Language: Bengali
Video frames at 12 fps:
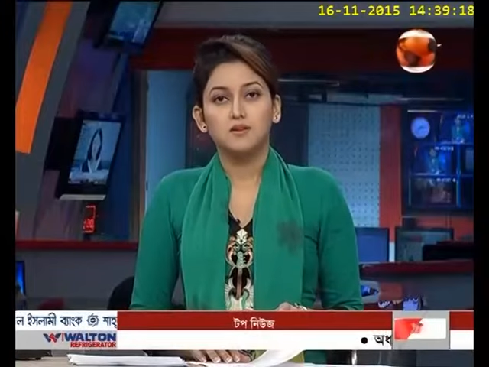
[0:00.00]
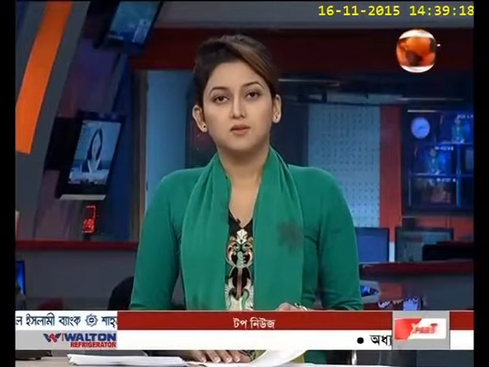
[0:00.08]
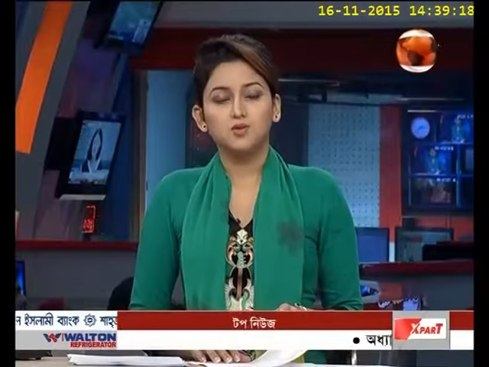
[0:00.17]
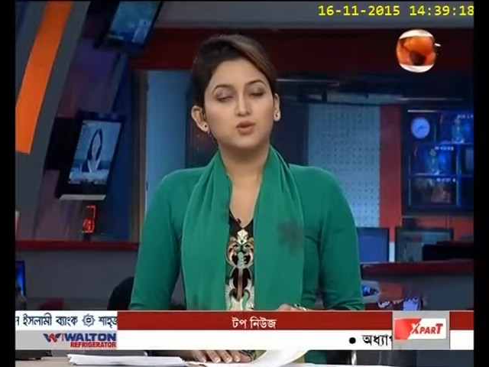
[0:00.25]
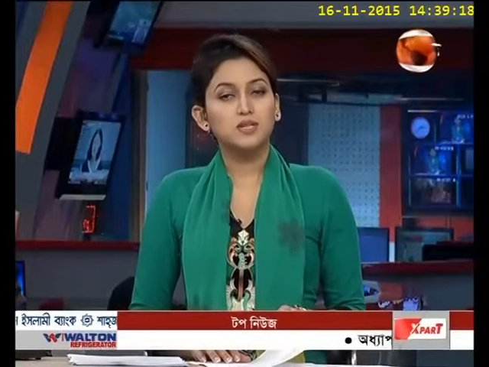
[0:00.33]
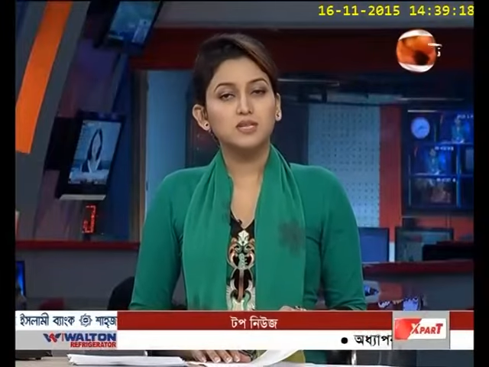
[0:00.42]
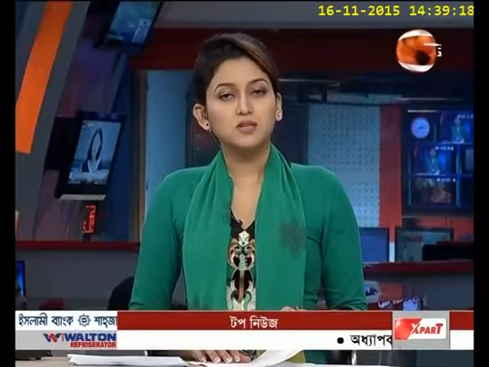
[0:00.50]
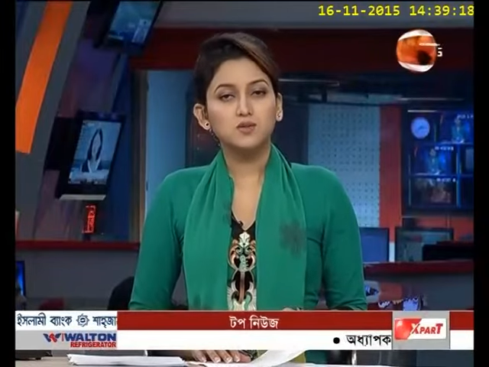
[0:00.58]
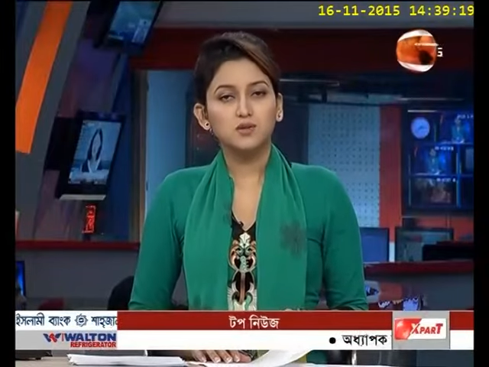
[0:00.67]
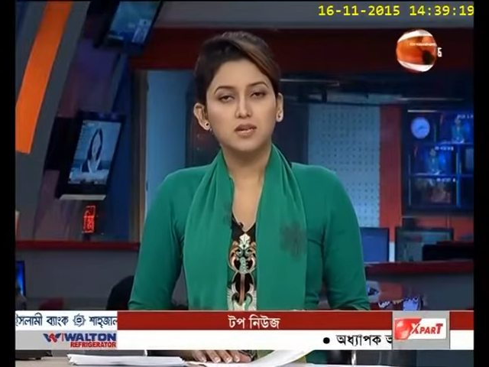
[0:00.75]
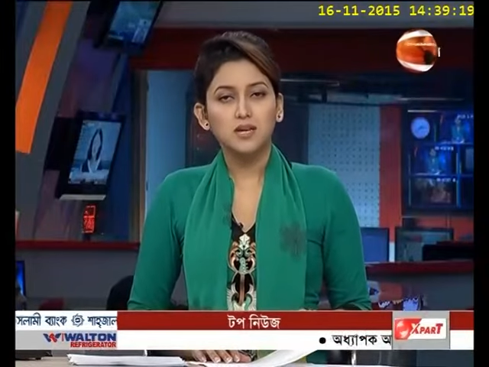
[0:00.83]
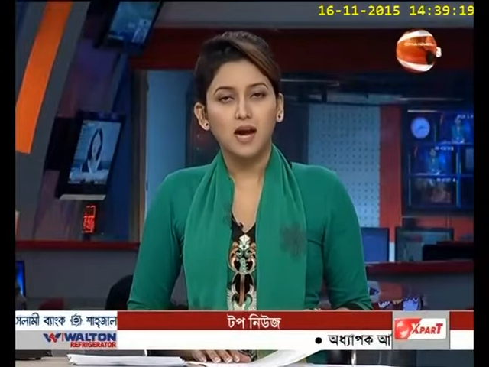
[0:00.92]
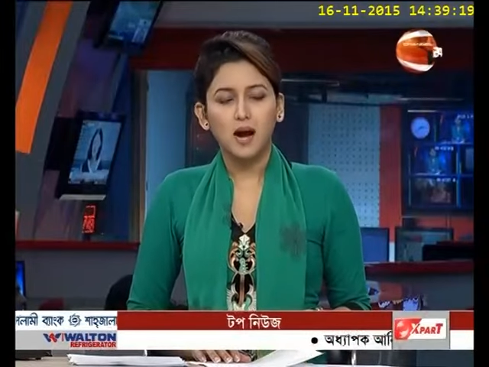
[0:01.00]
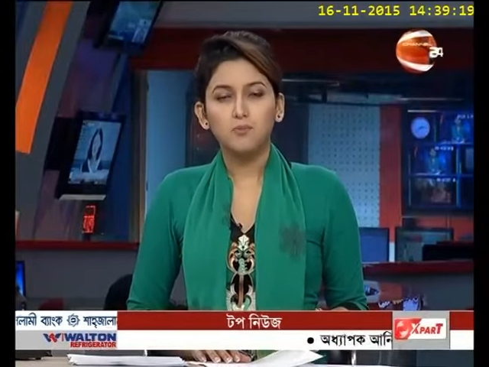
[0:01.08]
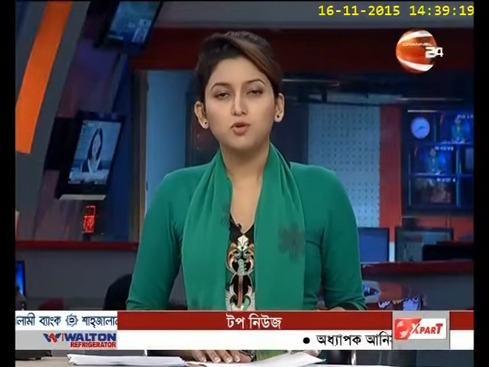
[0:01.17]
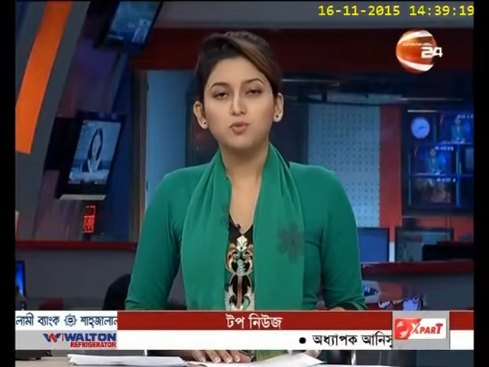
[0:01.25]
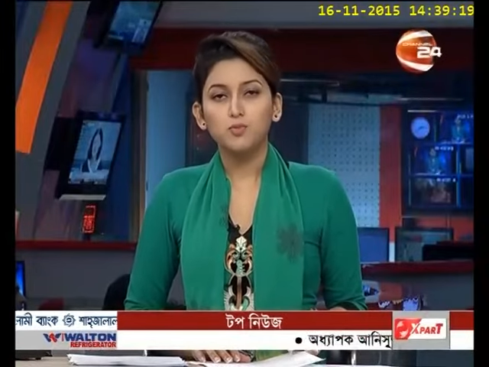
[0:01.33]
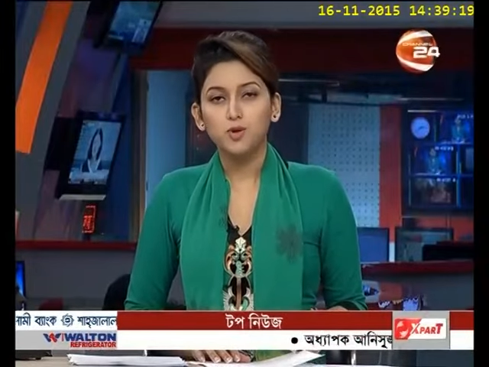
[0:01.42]
দুর্নীতি রোধে
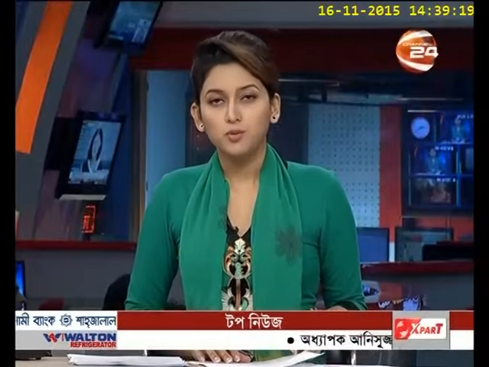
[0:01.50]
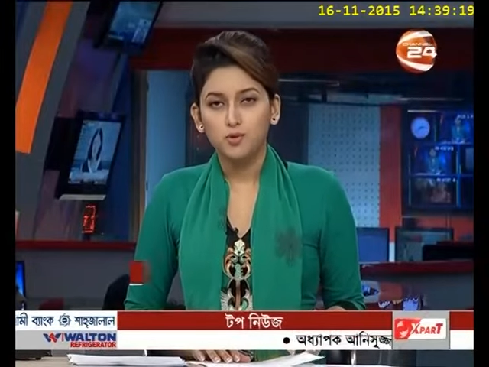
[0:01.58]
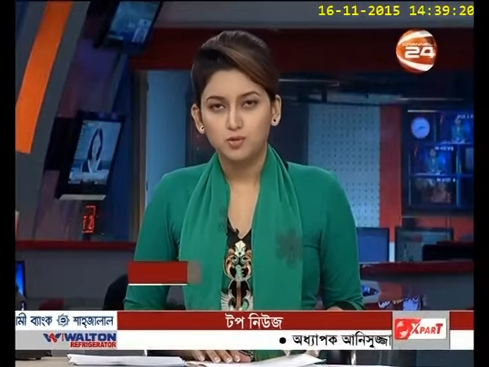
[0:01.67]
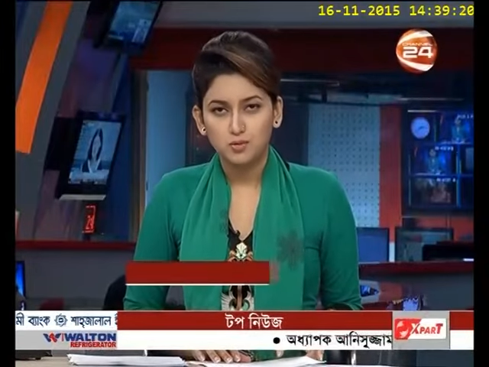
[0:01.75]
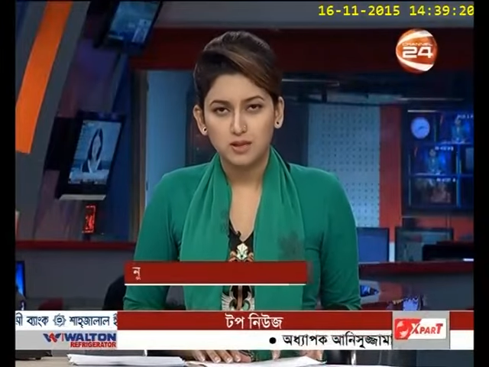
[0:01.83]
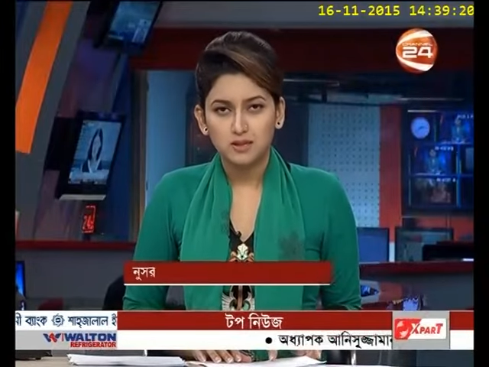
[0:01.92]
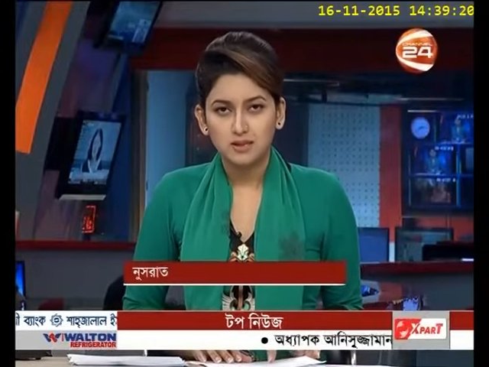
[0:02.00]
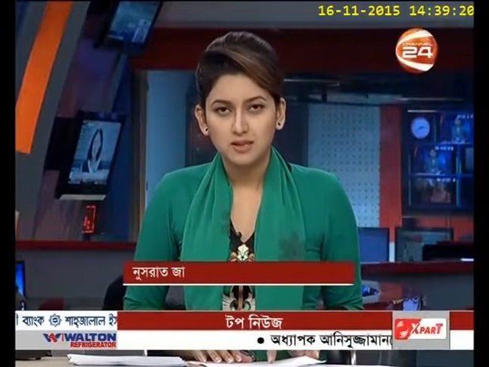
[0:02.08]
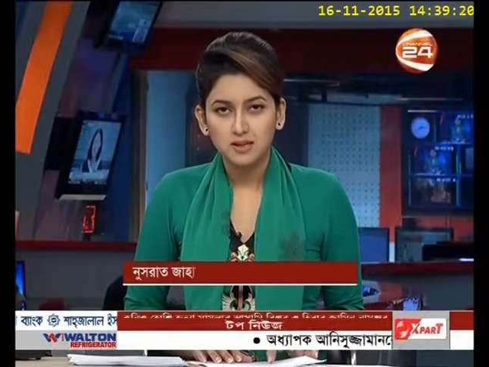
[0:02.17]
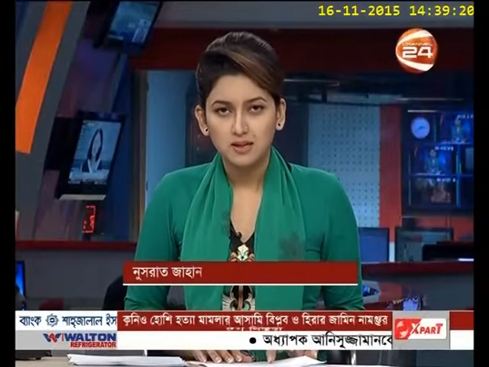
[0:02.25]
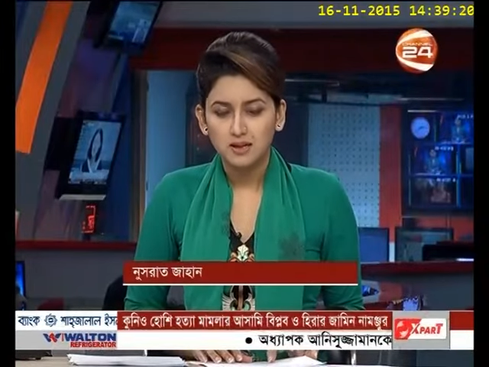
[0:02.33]
আমূল পরিবর্তন আনতে